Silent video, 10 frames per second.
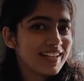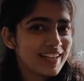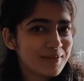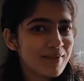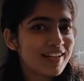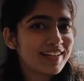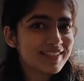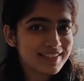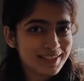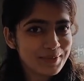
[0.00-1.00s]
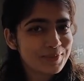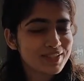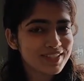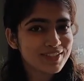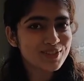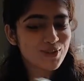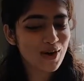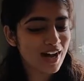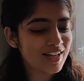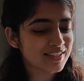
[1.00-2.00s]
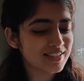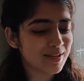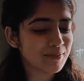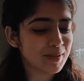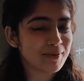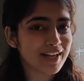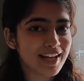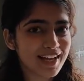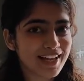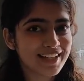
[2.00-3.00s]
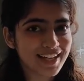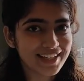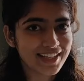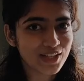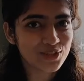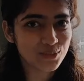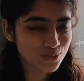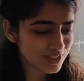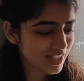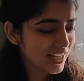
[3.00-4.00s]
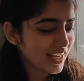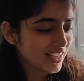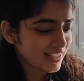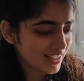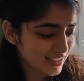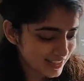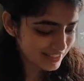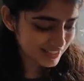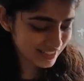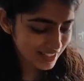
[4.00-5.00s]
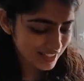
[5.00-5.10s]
रेड माई डिस्क्रिप्शन सो आज हमने मंगाया है नाइकी के शूज़ लेट्स सी